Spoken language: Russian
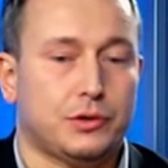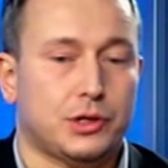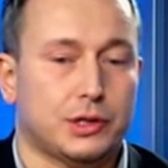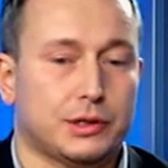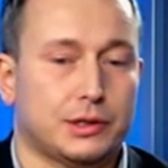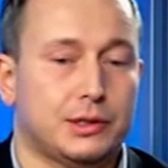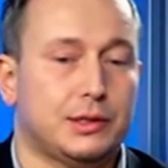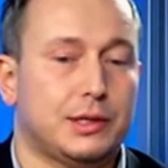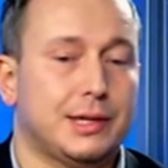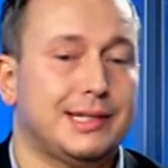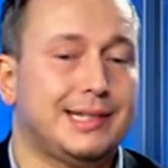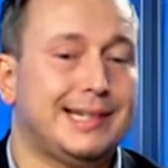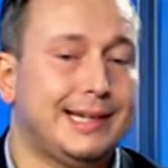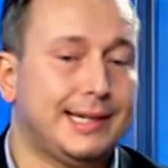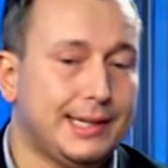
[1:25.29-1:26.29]
в частности,
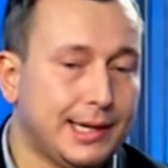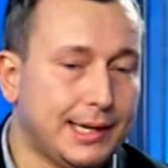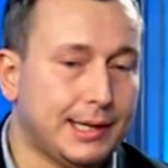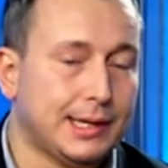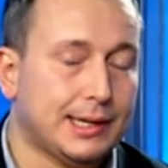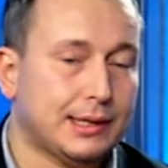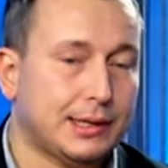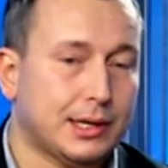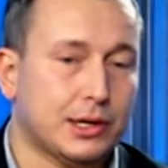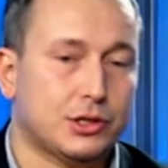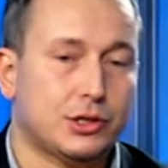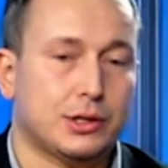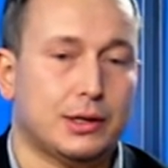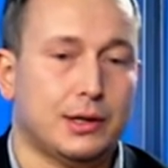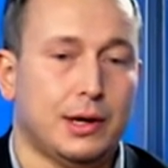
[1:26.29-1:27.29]
озеленение
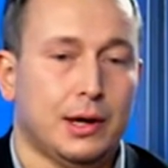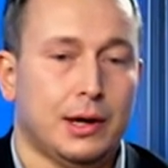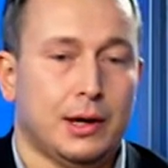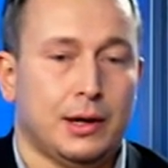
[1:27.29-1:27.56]
также